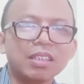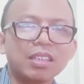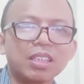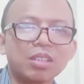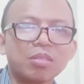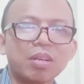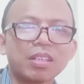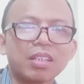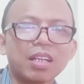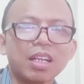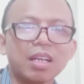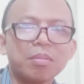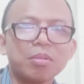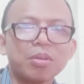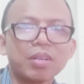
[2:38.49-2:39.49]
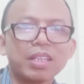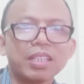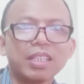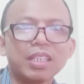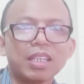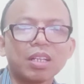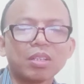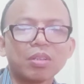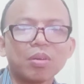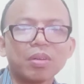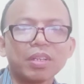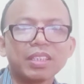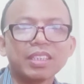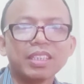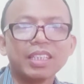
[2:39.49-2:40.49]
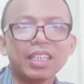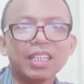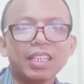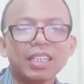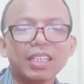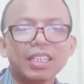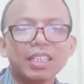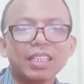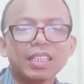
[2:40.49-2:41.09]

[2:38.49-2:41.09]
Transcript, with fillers: itu adalah murni atau orisinil